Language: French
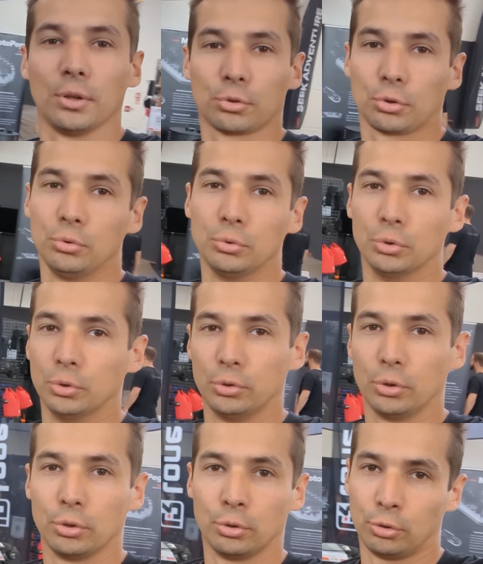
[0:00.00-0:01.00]
entre nous,
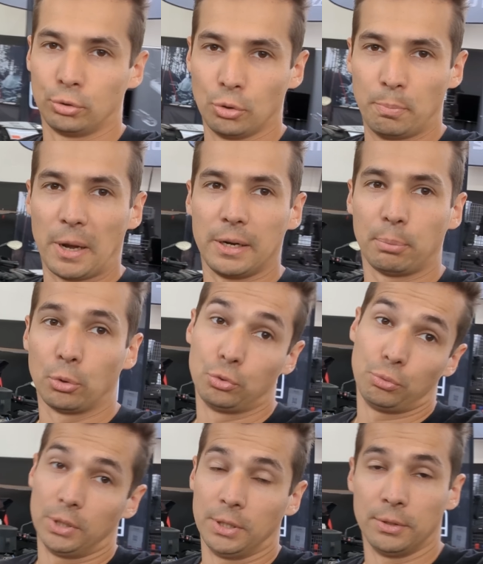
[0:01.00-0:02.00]
de, parler
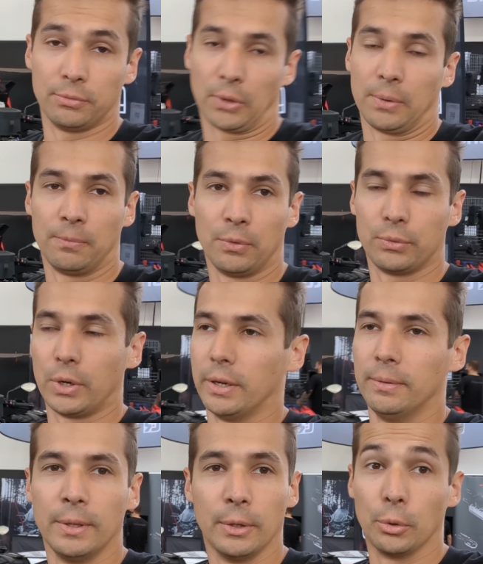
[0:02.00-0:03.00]
produits, enfin voilà.
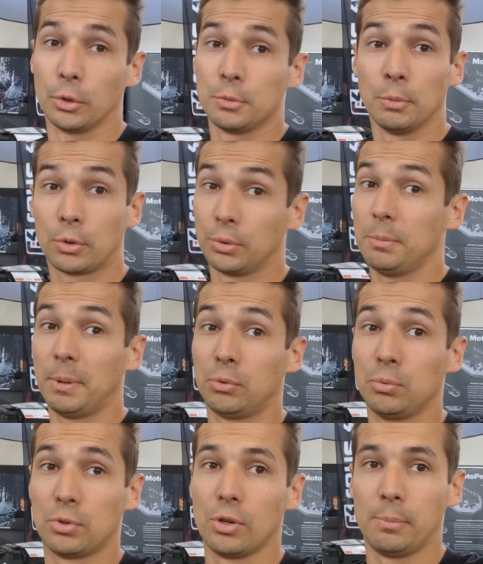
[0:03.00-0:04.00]
Heureusement qu'on n'est pas
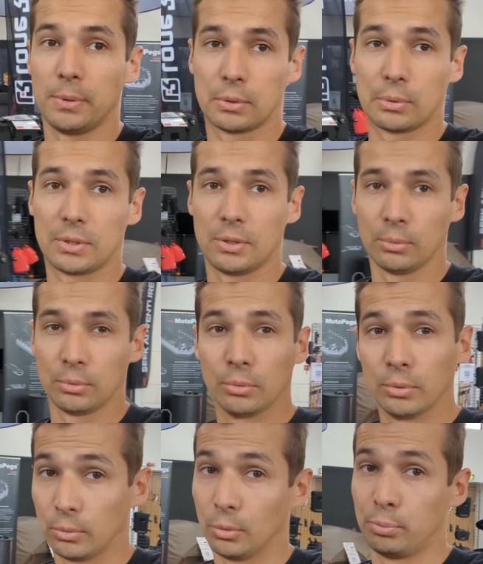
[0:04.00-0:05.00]
tout seul, parce que sinon
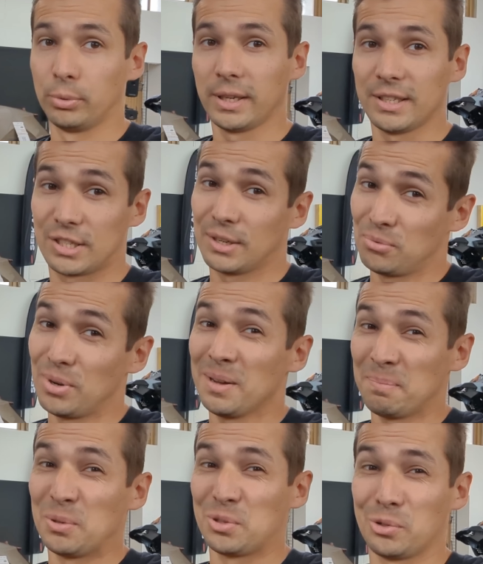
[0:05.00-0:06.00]
on pourrait, j'avoue,
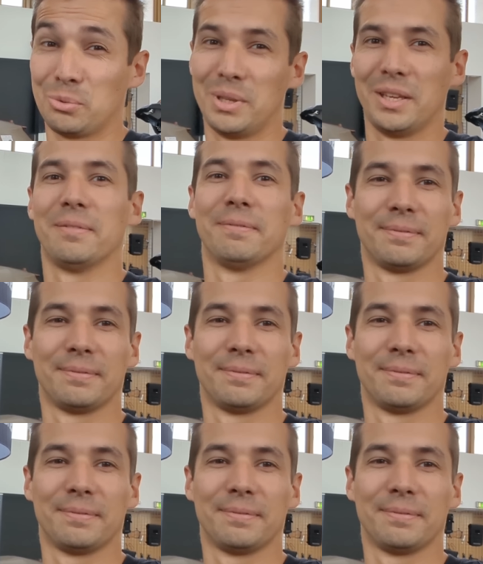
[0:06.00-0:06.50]
un peu s'ennuyer.